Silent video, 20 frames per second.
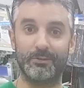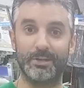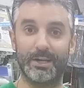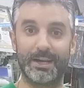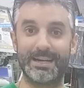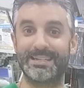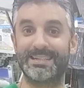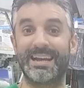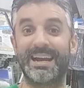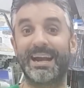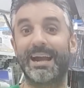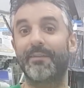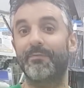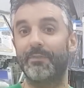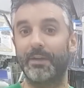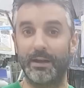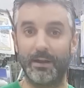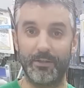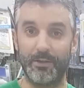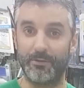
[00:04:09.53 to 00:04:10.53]
o sea, que les
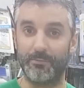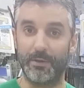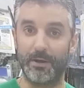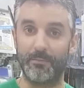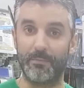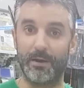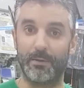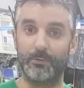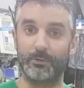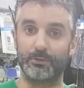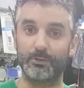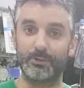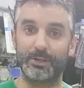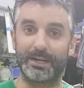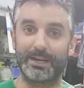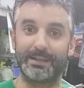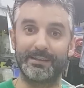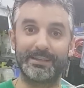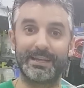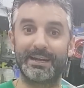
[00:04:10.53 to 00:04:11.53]
encanta Lederman, vamos, o
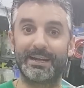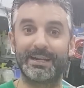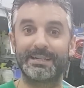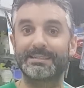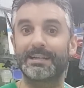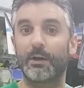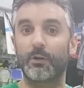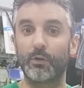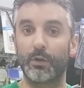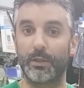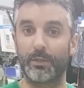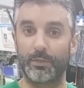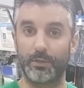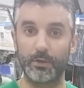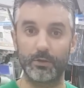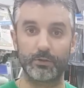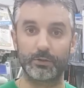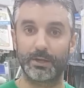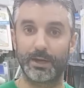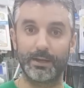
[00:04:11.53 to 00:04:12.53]
sea, que tienen hasta
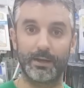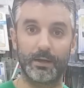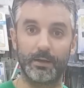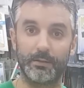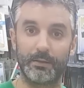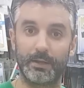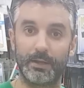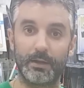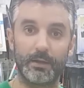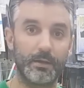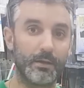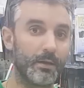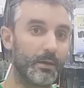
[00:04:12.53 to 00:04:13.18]
colección, o sea, hay gente